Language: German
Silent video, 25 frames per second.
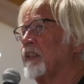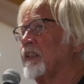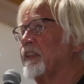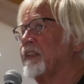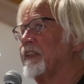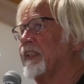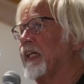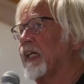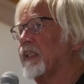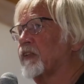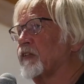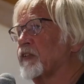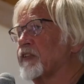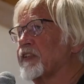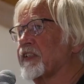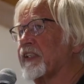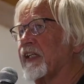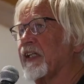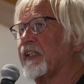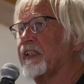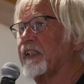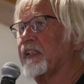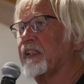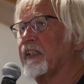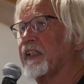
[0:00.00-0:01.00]
Liebe
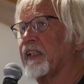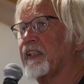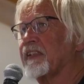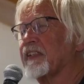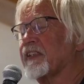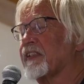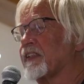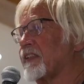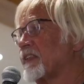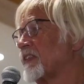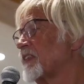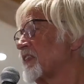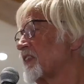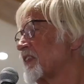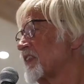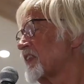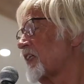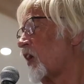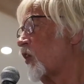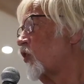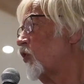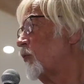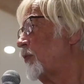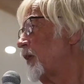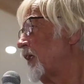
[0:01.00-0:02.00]
Zuschauer, Dr.
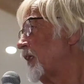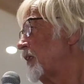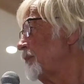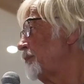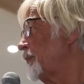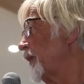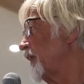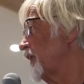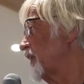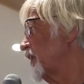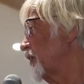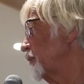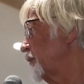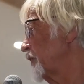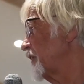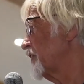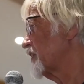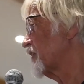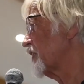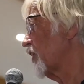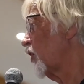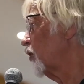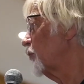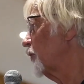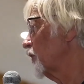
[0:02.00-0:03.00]
Wolfgang Wodak hat
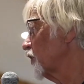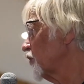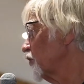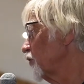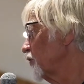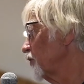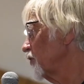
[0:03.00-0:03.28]
sich nicht